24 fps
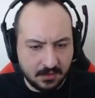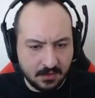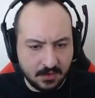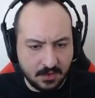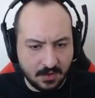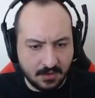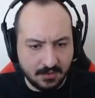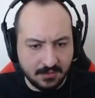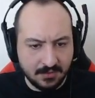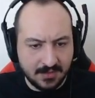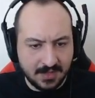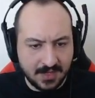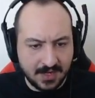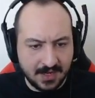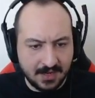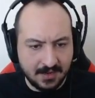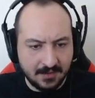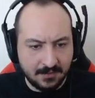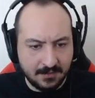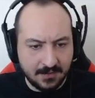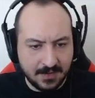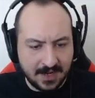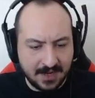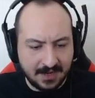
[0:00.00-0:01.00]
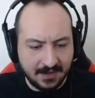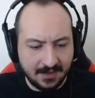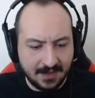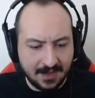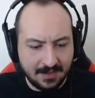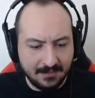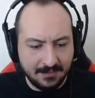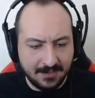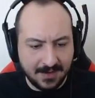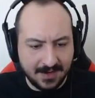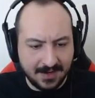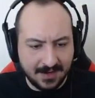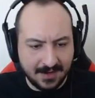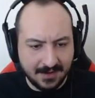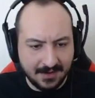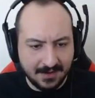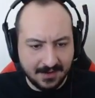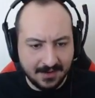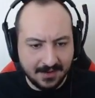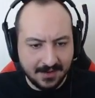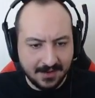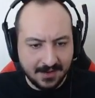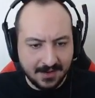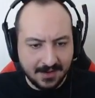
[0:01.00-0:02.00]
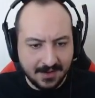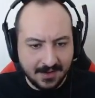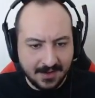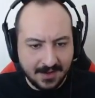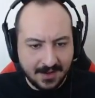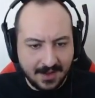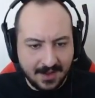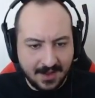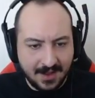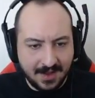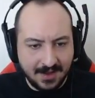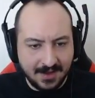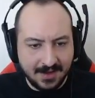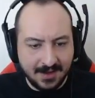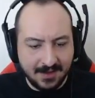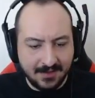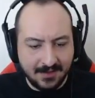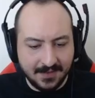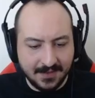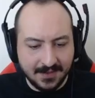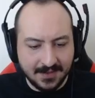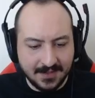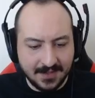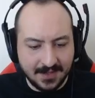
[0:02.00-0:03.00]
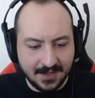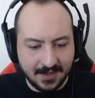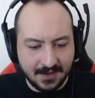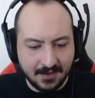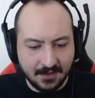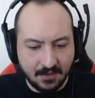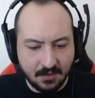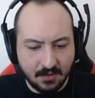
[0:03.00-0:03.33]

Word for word: Conta herif bırak lan beni. Hadi evinize.